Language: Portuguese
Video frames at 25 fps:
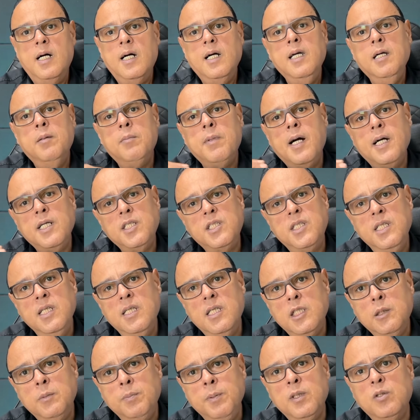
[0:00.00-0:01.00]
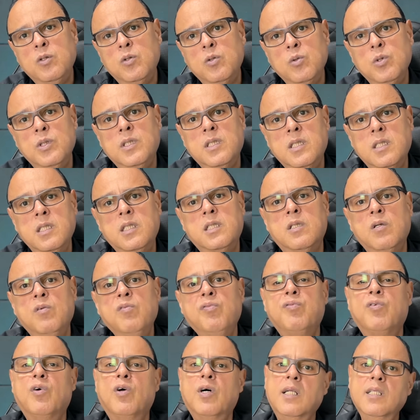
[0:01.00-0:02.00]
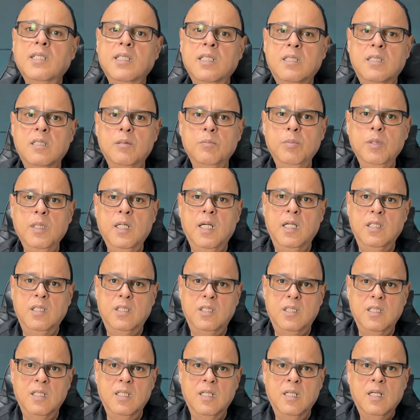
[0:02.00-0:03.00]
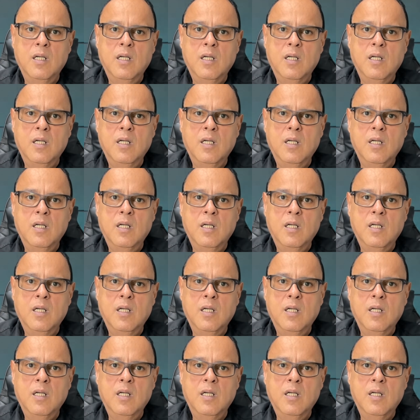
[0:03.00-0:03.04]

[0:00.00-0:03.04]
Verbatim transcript: Imagina as pessoas que estão fora desse ambiente.